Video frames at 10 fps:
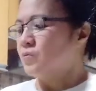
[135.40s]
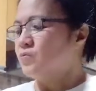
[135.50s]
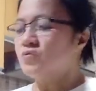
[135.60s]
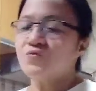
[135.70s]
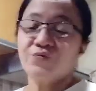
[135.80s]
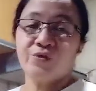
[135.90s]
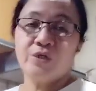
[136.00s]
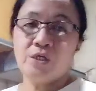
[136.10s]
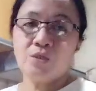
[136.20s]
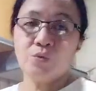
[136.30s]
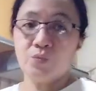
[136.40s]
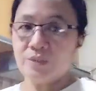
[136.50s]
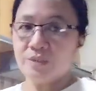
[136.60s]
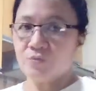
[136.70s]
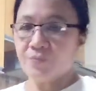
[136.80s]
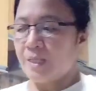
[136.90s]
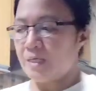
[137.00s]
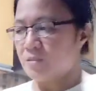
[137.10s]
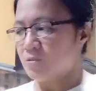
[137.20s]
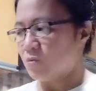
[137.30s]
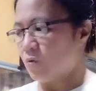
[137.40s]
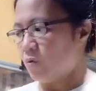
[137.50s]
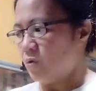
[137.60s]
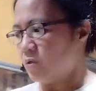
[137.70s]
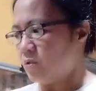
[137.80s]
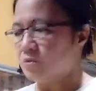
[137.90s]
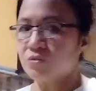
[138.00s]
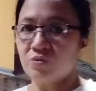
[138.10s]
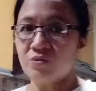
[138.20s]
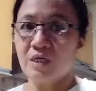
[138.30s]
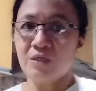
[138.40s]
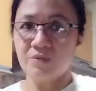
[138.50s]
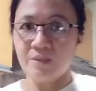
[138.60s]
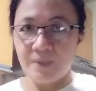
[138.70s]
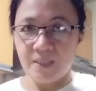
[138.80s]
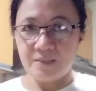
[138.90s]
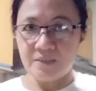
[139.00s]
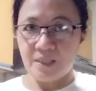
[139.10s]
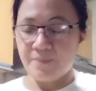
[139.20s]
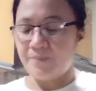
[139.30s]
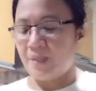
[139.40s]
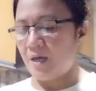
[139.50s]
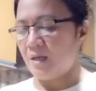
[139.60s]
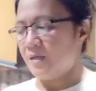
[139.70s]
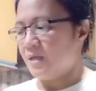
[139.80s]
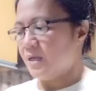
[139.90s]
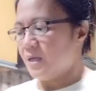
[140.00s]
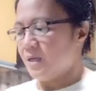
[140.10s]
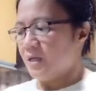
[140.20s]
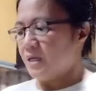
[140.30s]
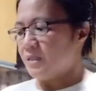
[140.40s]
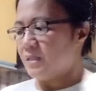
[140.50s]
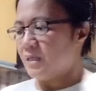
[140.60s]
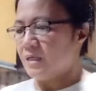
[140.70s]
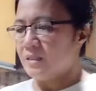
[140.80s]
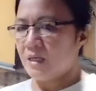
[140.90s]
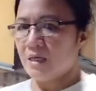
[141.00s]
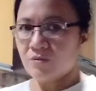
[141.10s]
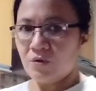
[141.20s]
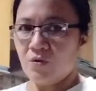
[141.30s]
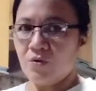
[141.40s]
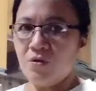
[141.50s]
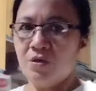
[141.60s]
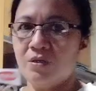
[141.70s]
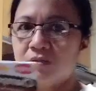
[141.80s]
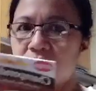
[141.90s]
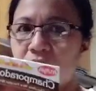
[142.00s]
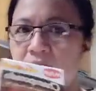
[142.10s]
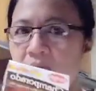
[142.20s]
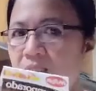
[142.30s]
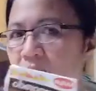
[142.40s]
good for 2 weeks supplies to. So, yun nga, yung iba na sa rep na. And then, eto. So, ayan,